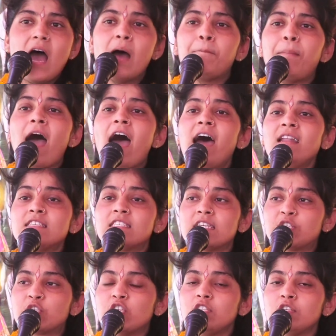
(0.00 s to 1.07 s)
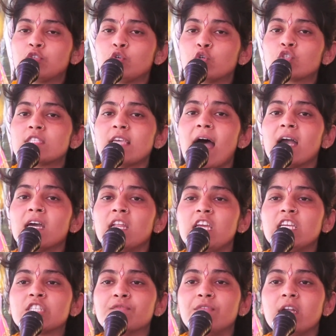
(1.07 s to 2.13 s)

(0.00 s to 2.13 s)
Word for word: अपार सचित सुख सागरेश